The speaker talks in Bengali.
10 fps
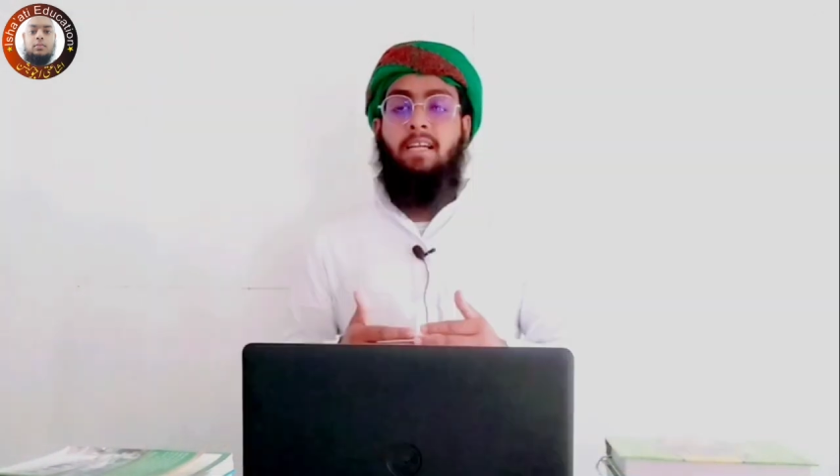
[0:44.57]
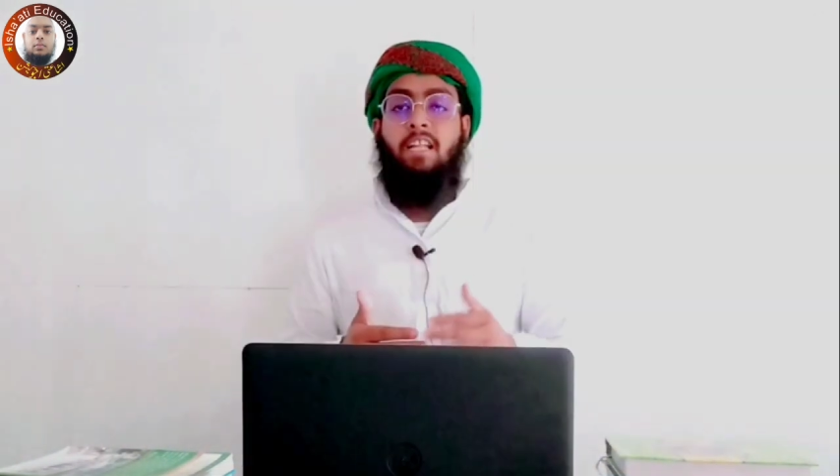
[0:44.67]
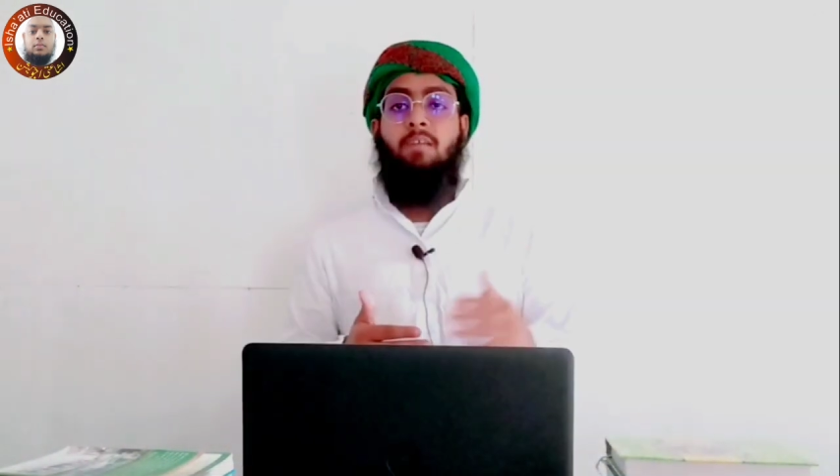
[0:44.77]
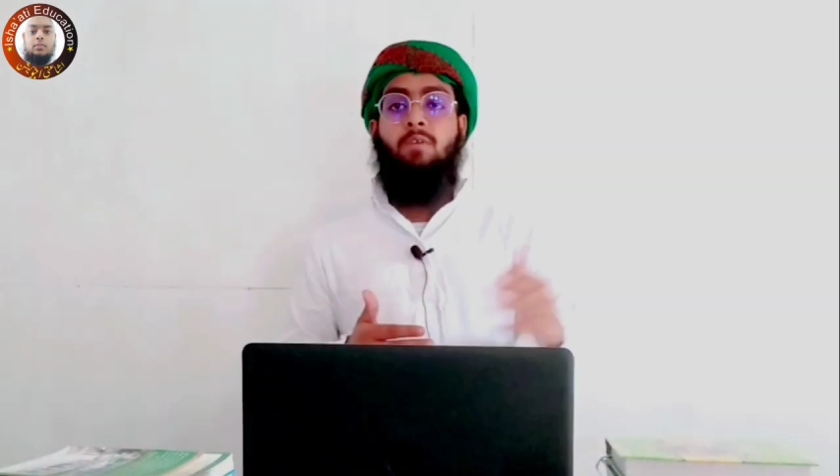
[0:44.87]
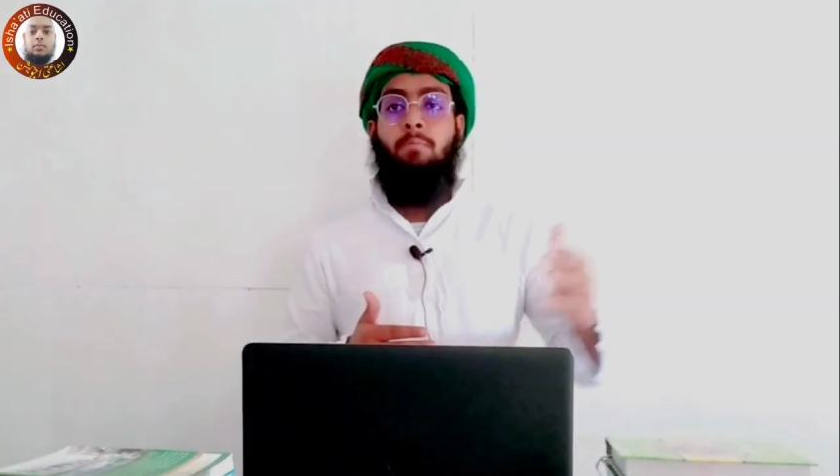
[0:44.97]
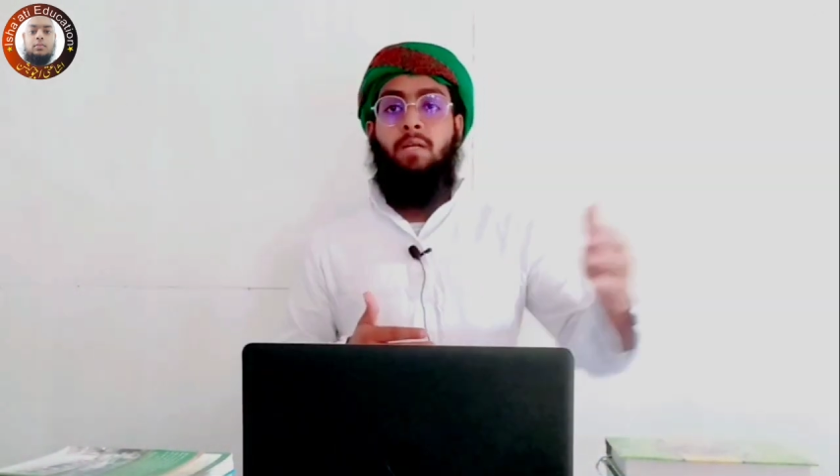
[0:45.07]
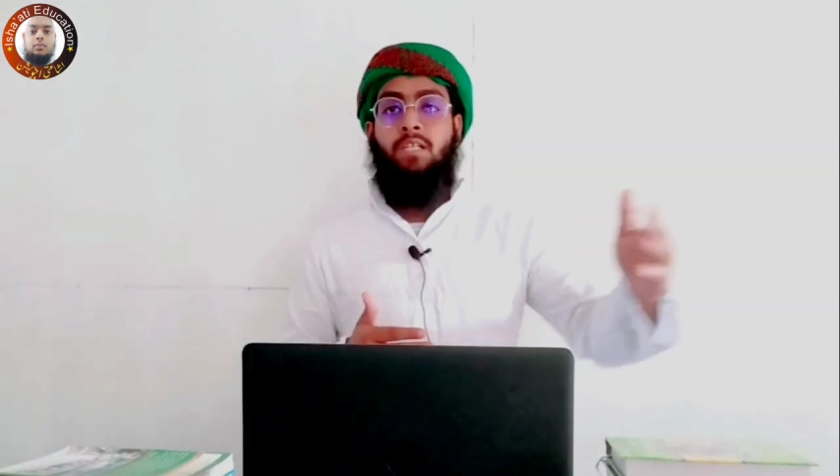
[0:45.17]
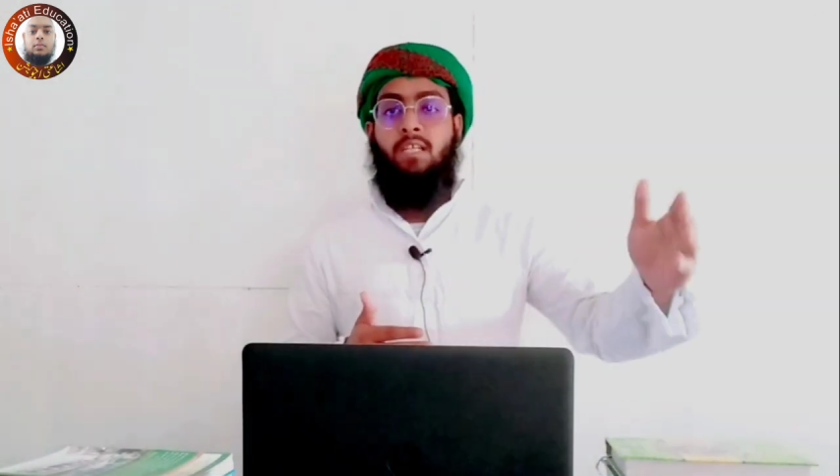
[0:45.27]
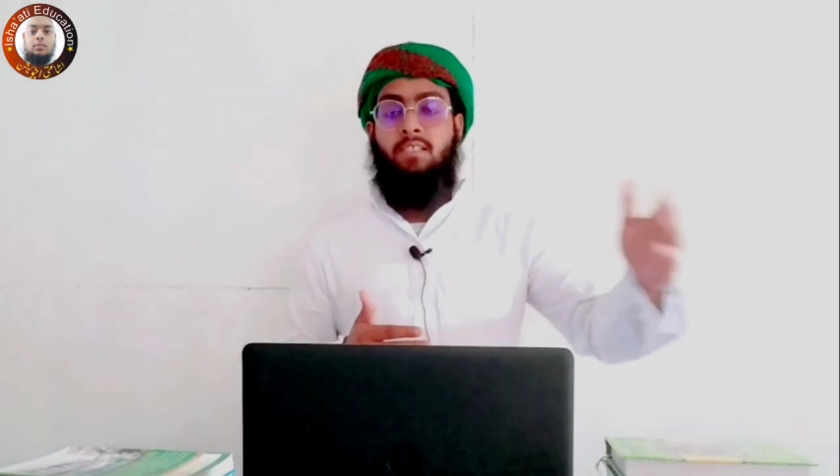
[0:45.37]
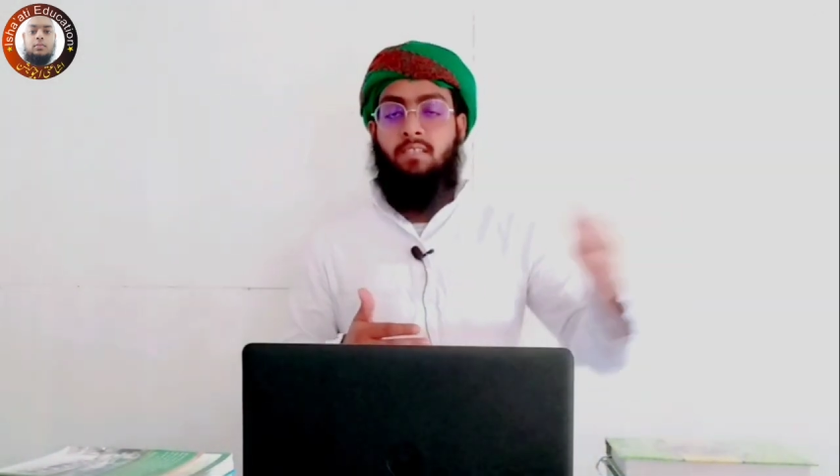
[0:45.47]
গ্রামের
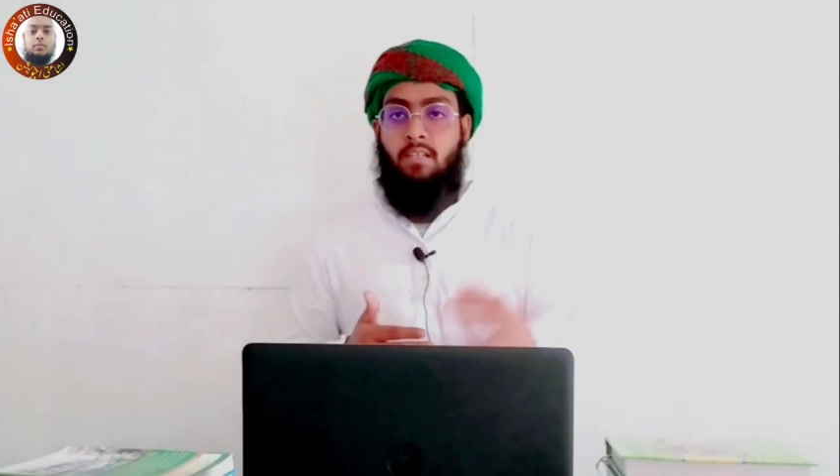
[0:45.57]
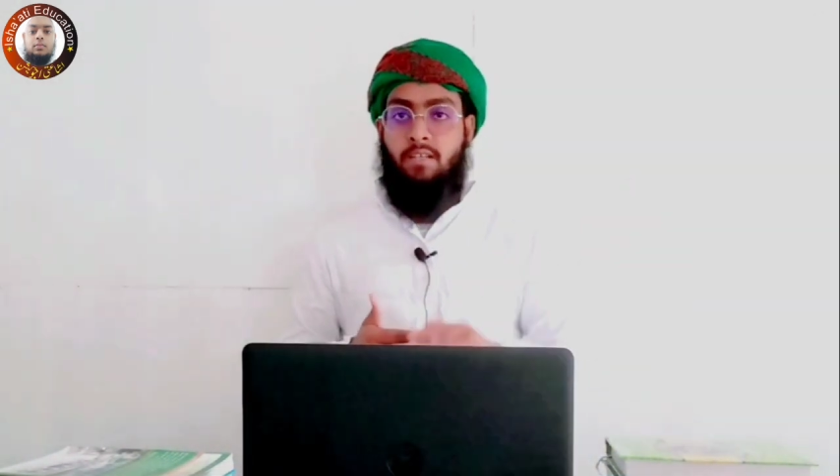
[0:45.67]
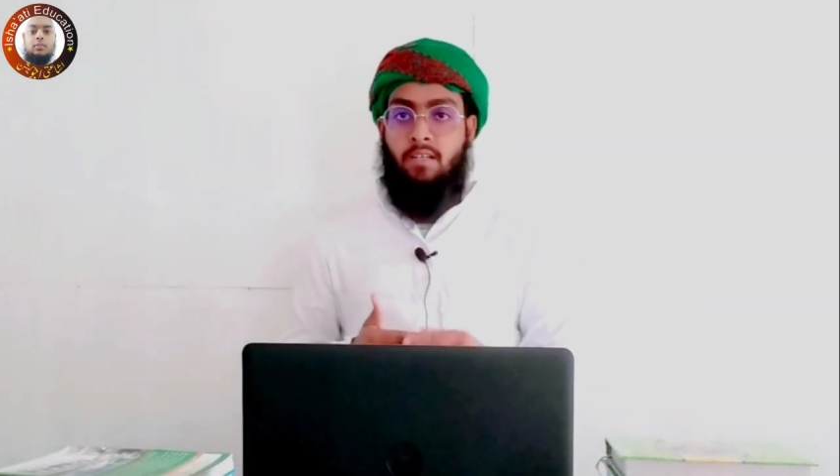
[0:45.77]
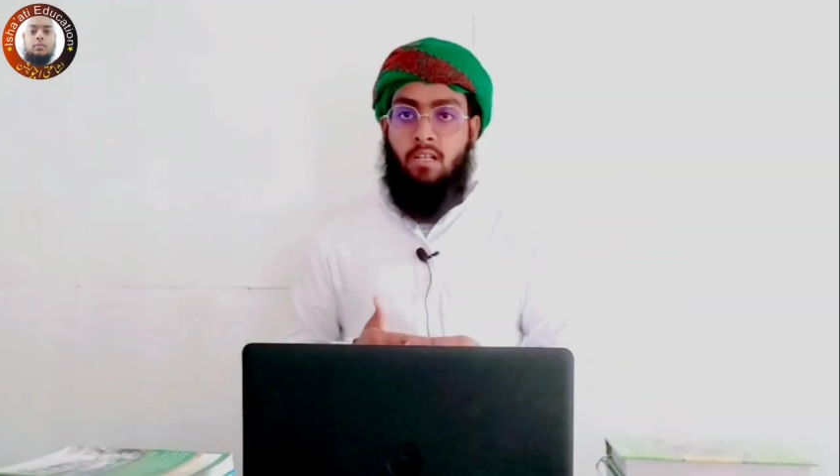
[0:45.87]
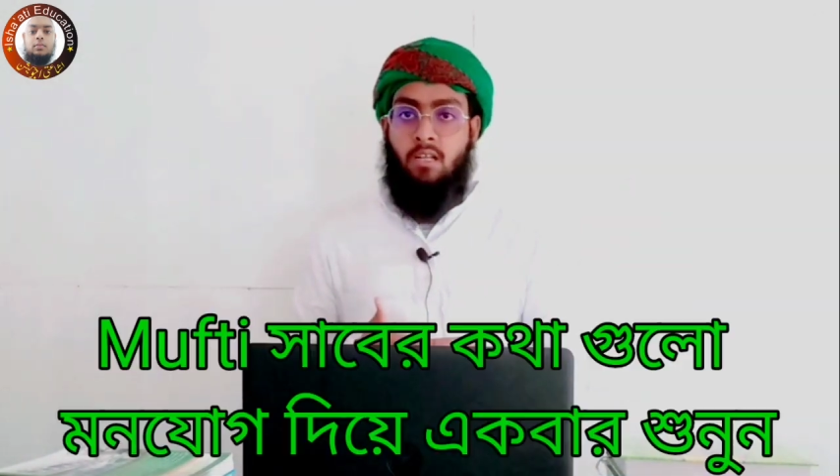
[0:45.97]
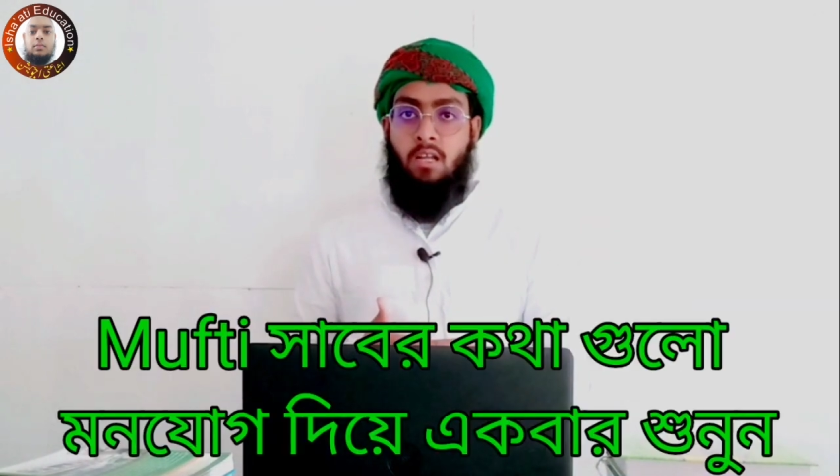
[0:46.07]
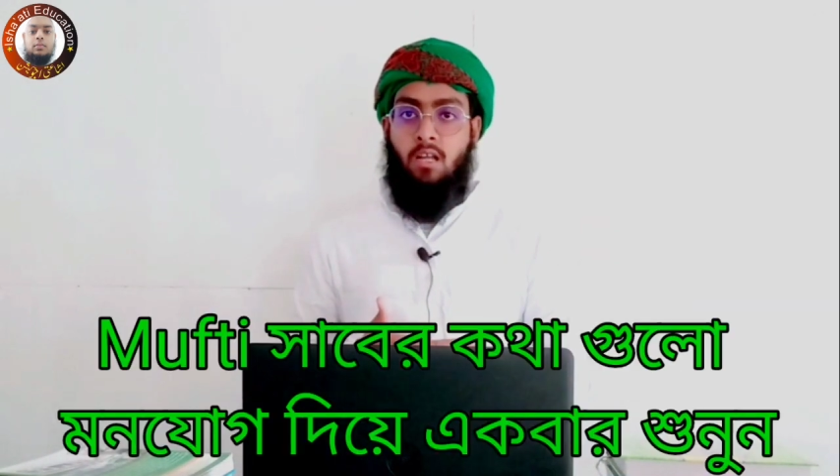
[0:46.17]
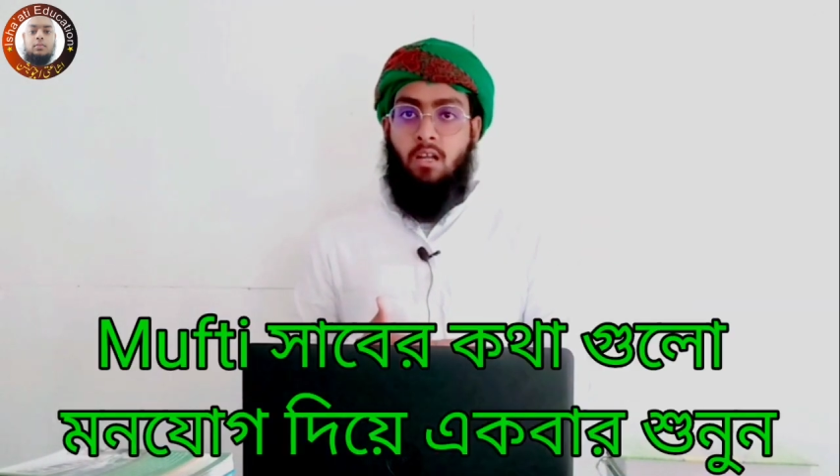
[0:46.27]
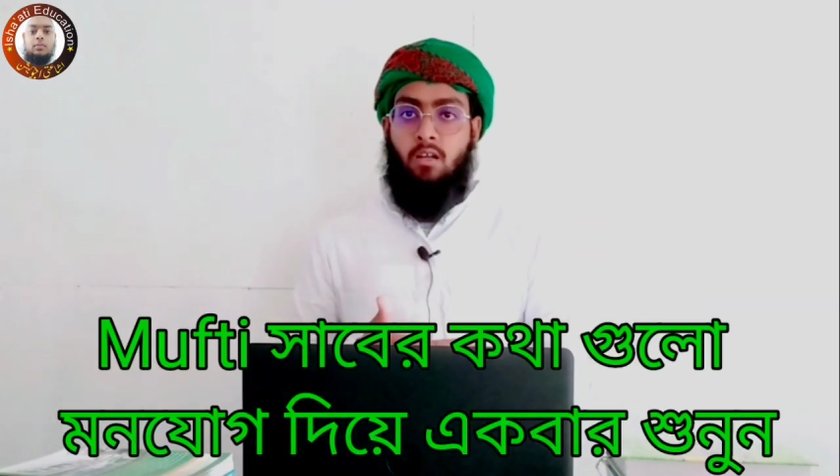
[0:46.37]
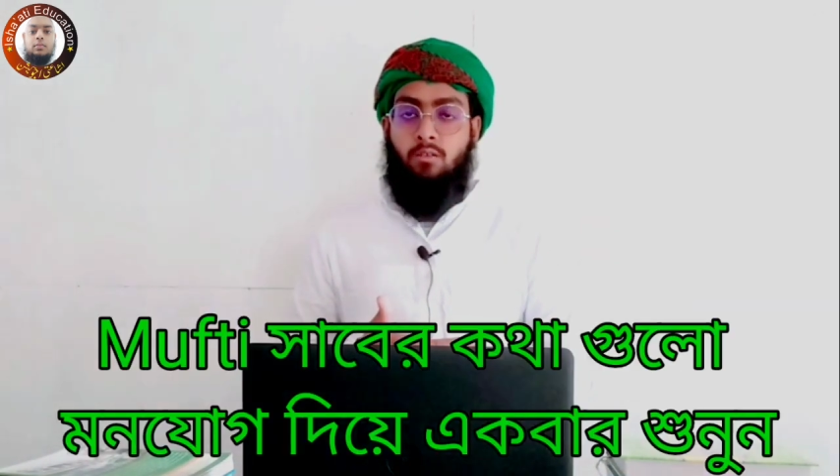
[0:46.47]
পাশে আসিলেন
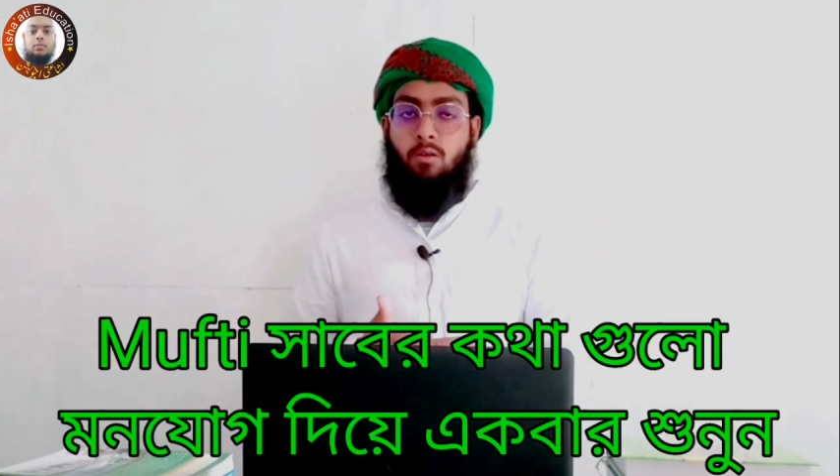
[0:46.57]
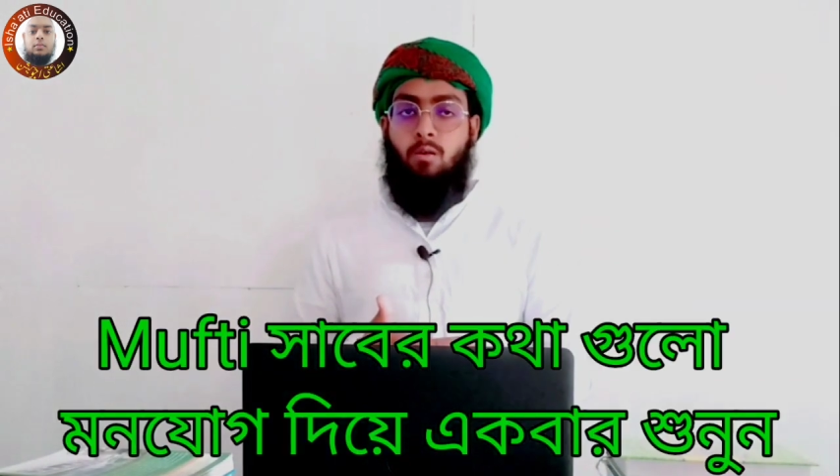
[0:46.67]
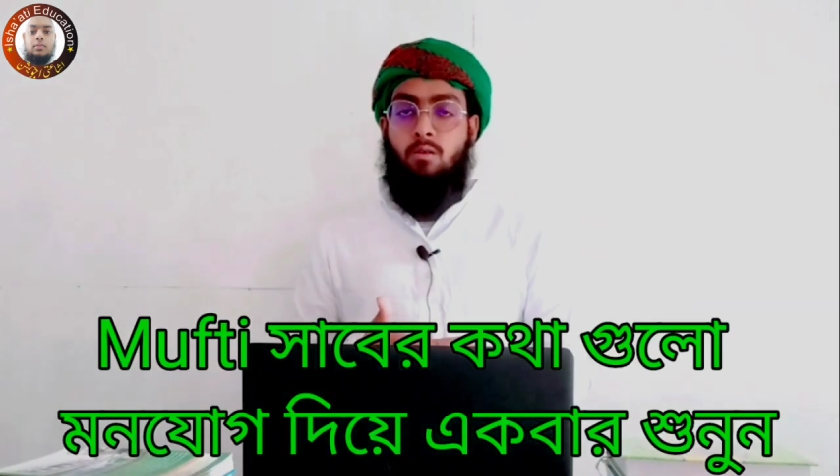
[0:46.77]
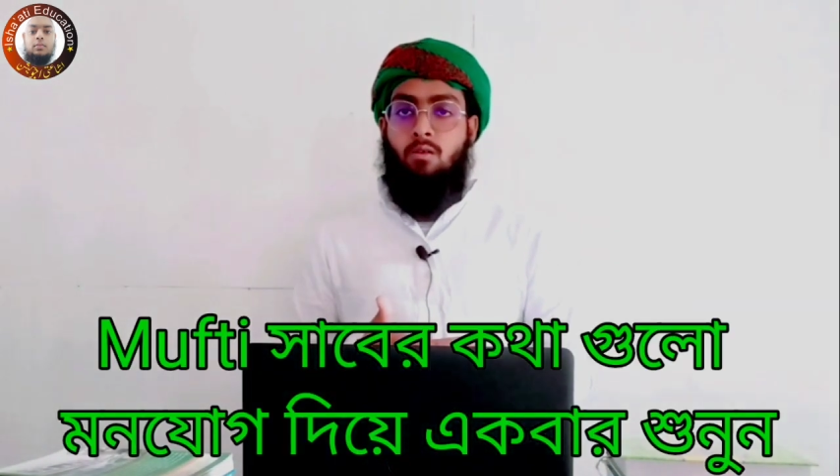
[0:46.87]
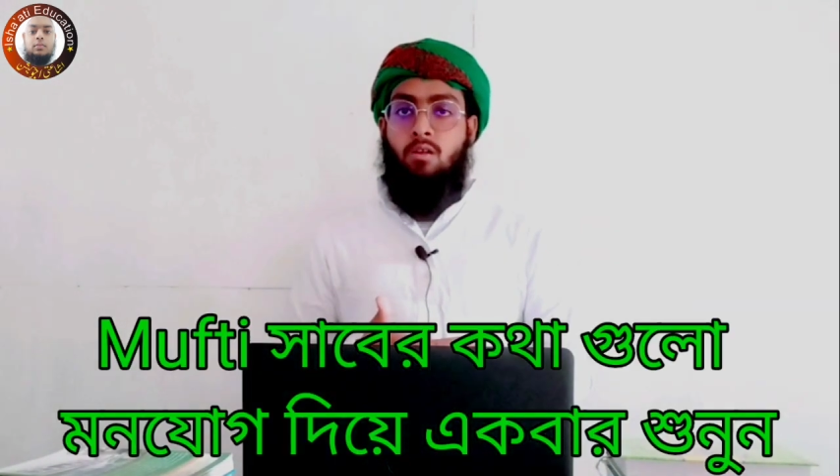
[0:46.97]
তখন